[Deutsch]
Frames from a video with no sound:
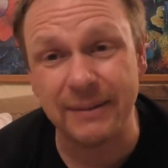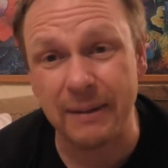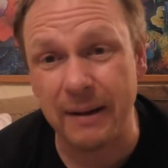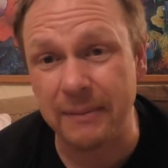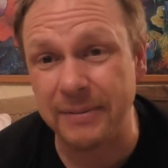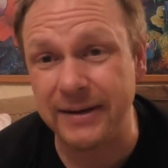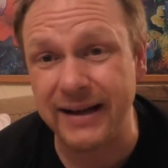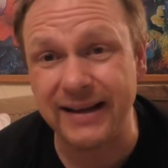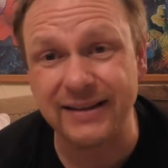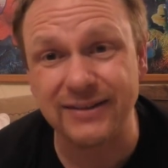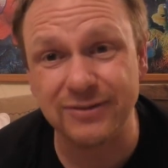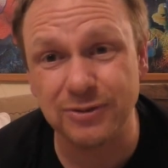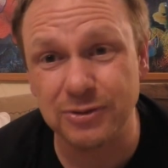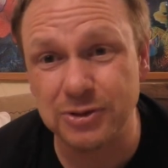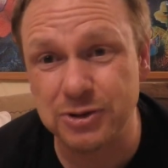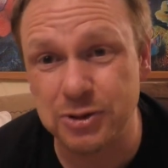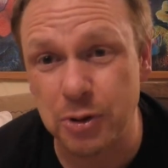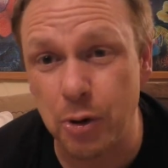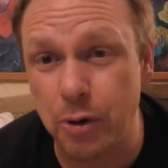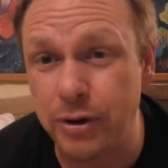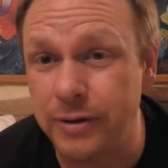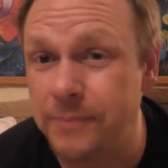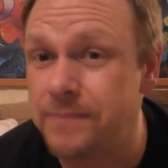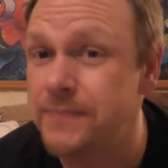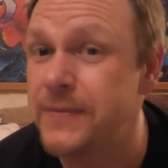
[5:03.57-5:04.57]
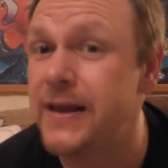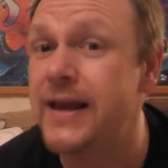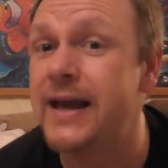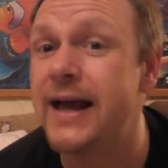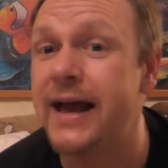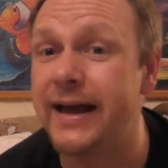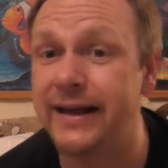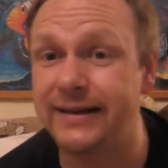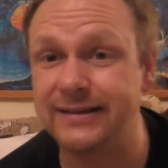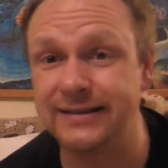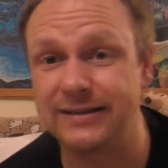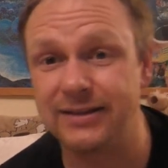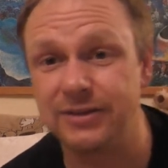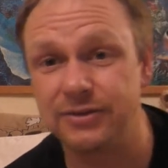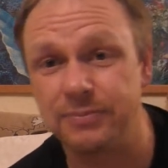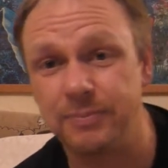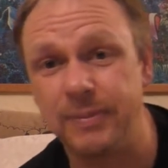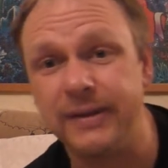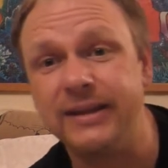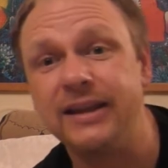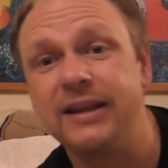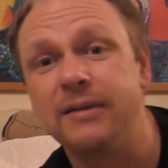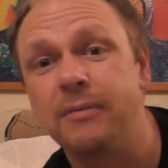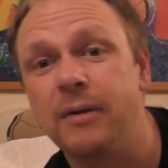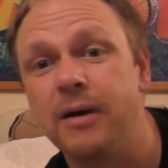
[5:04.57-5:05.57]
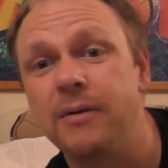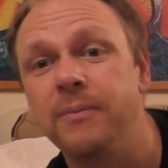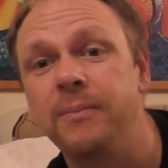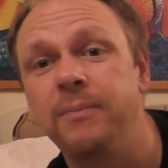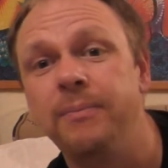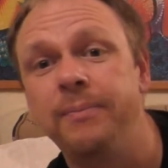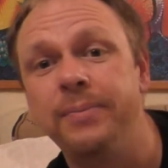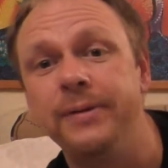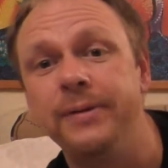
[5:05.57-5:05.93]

Der Papa, der ist so schön. Jetzt blende ich mal ein